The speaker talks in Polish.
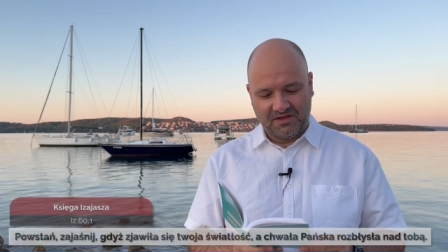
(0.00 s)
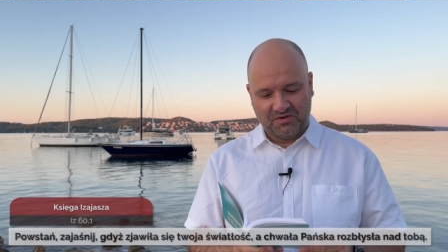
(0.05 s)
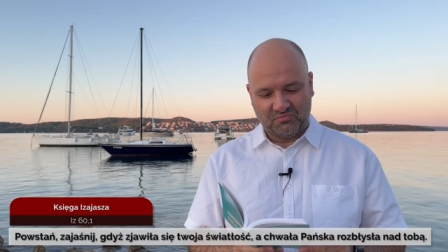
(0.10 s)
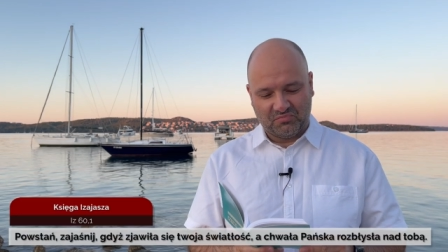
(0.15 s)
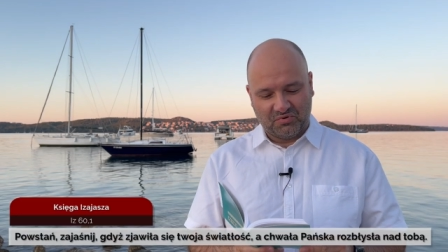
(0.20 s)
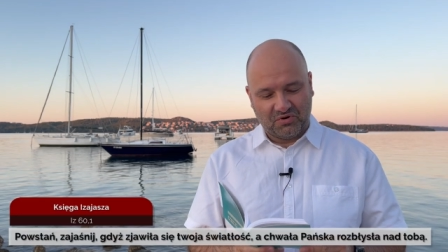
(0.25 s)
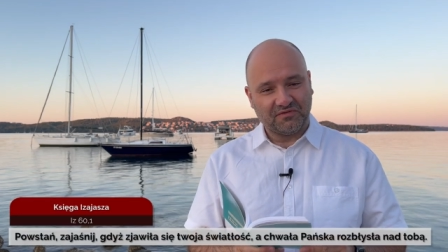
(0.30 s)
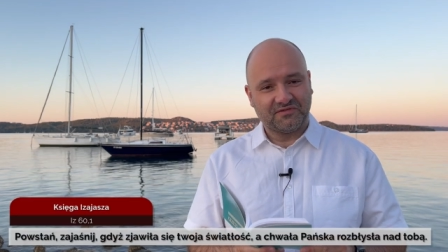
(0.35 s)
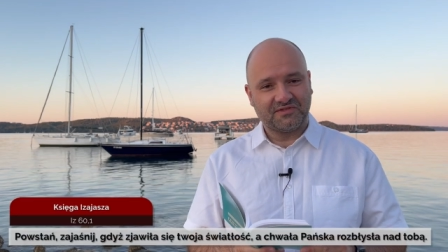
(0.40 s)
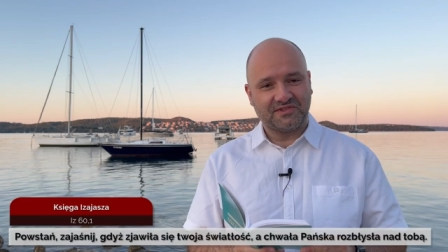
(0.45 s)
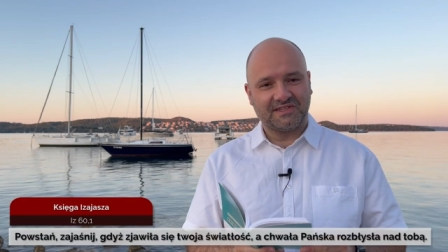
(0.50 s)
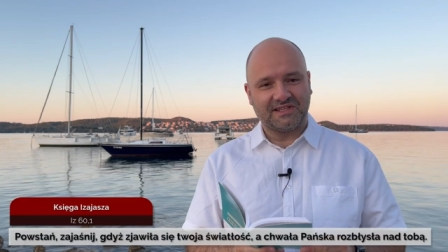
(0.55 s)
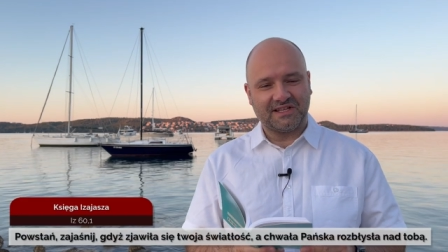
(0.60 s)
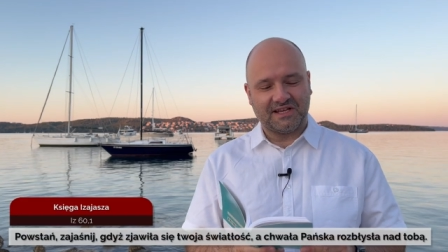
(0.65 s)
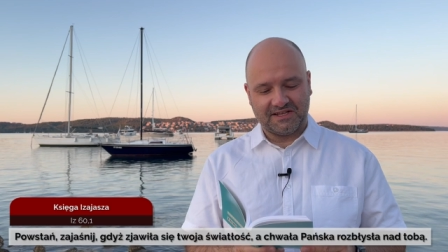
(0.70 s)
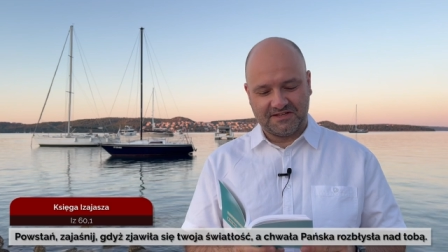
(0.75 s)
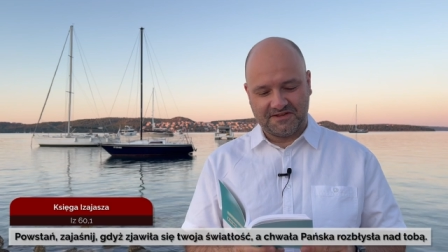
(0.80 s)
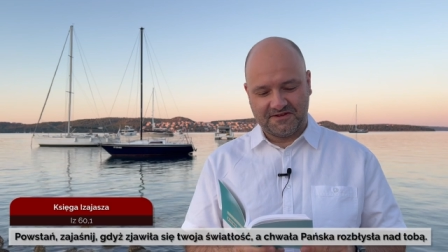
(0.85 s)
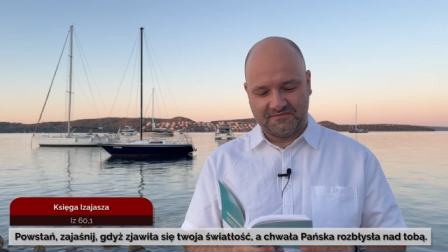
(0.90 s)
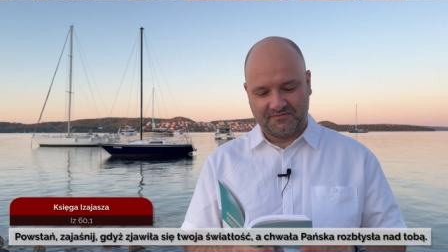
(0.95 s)

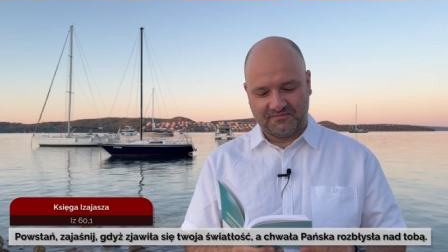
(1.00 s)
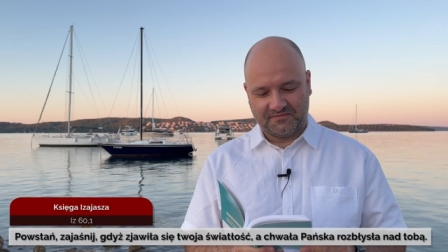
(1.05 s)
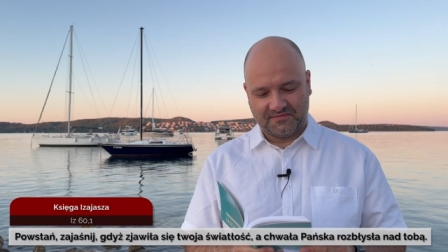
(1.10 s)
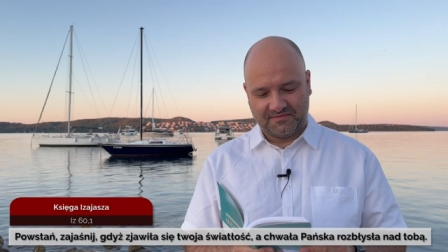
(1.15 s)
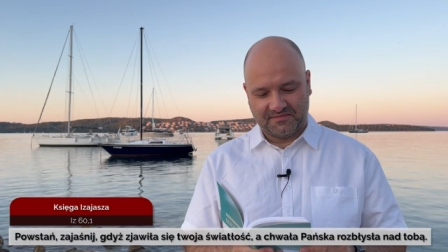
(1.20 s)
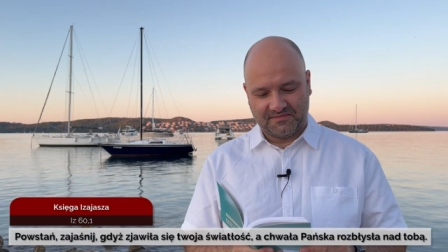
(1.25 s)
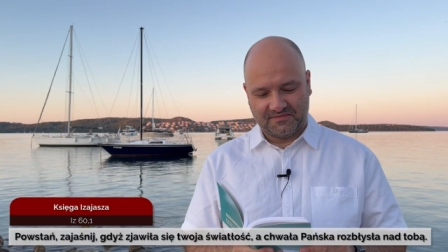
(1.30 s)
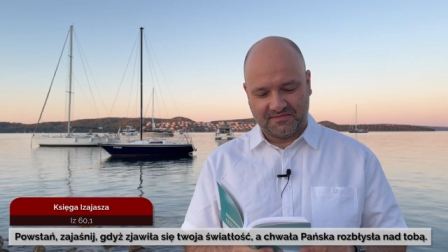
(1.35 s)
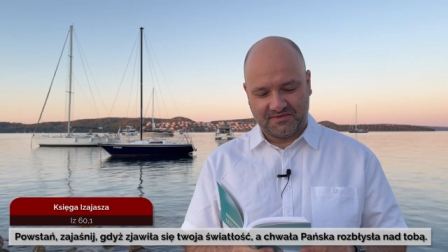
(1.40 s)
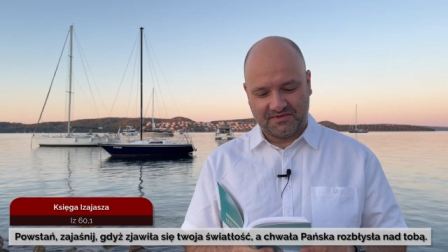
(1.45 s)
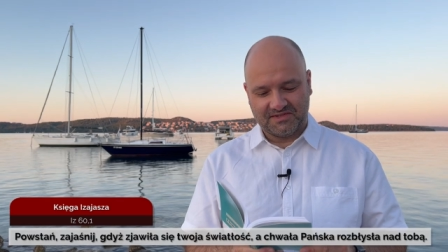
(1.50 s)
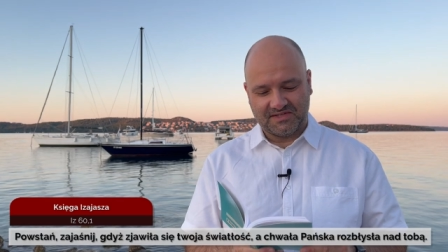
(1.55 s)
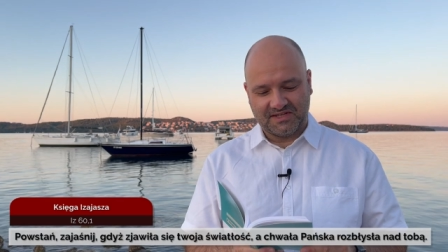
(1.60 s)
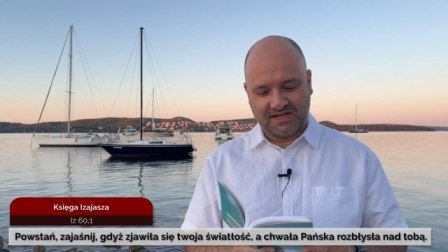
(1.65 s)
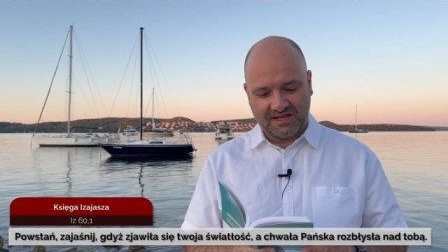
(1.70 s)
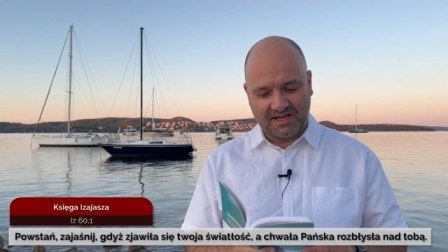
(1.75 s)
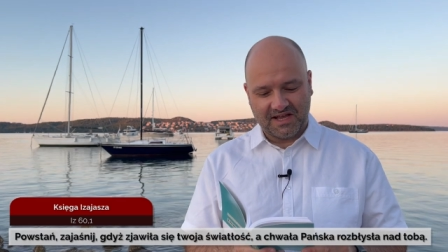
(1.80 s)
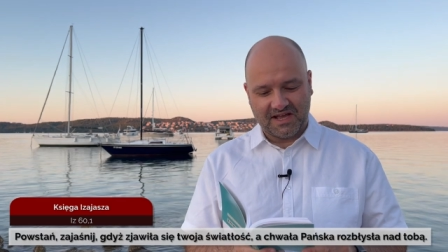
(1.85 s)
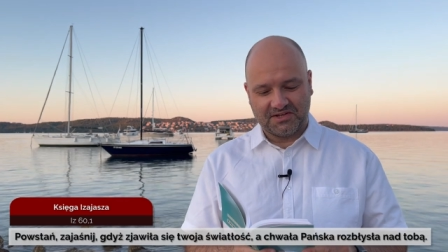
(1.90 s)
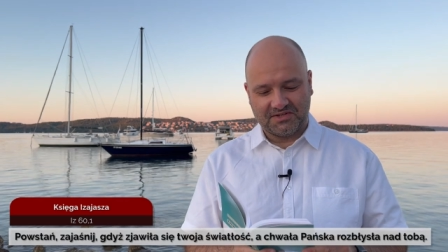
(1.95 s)
Powstań,
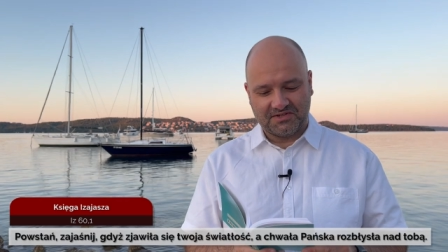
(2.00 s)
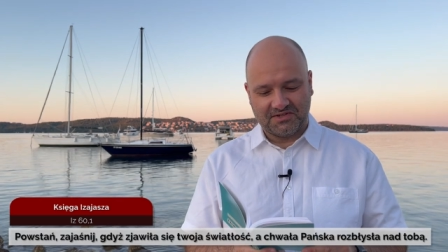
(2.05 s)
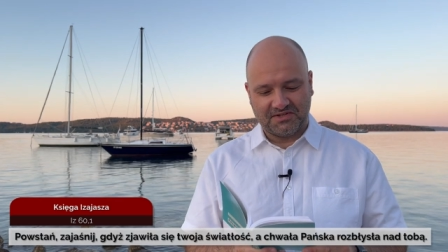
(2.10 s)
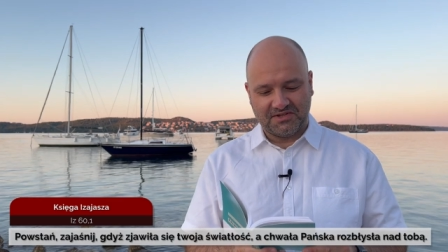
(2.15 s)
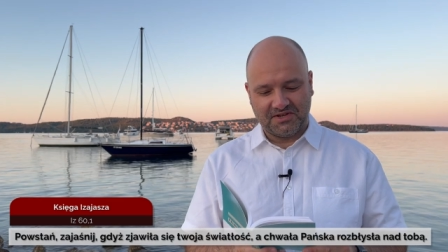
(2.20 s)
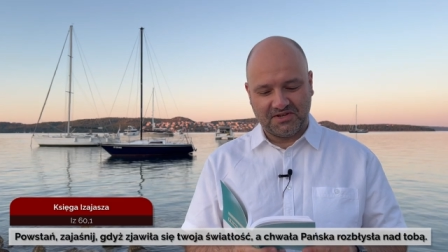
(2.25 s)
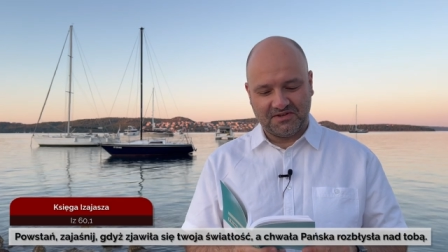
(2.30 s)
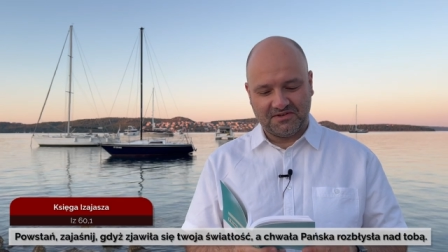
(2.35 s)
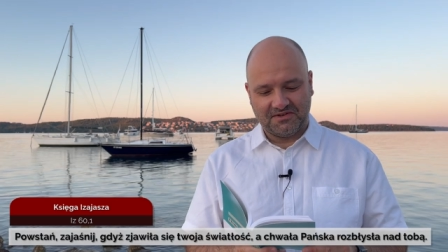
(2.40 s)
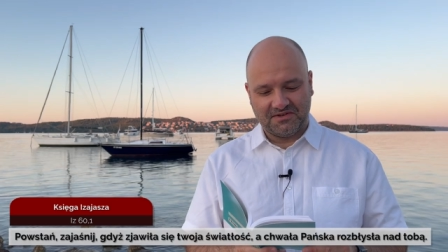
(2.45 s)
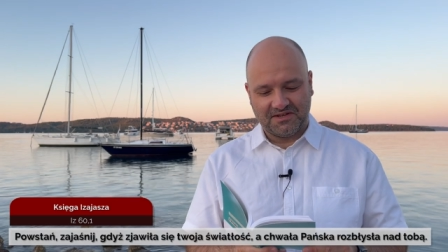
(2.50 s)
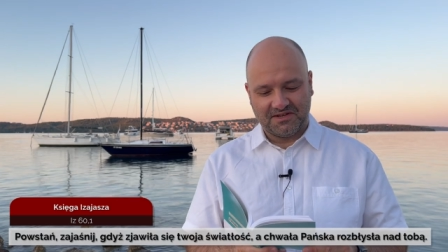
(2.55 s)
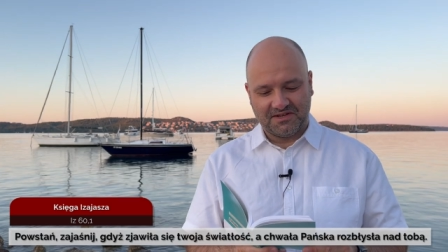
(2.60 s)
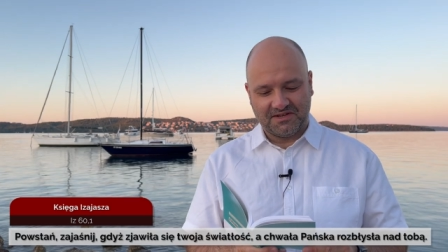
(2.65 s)
zajaśnij,